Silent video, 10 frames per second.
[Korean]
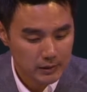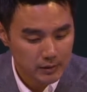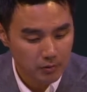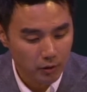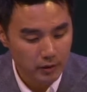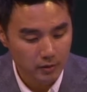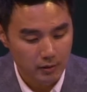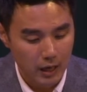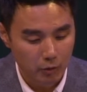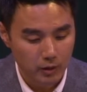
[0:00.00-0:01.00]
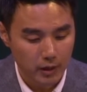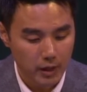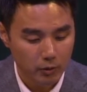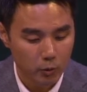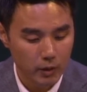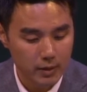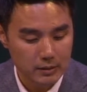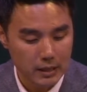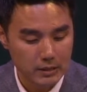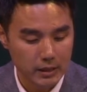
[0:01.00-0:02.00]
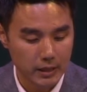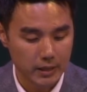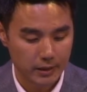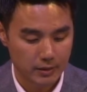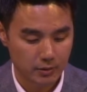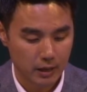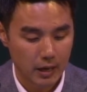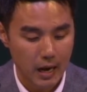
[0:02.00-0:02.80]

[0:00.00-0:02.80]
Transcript: 너는 라오디게아 교회의 사자에게 이렇게 써라.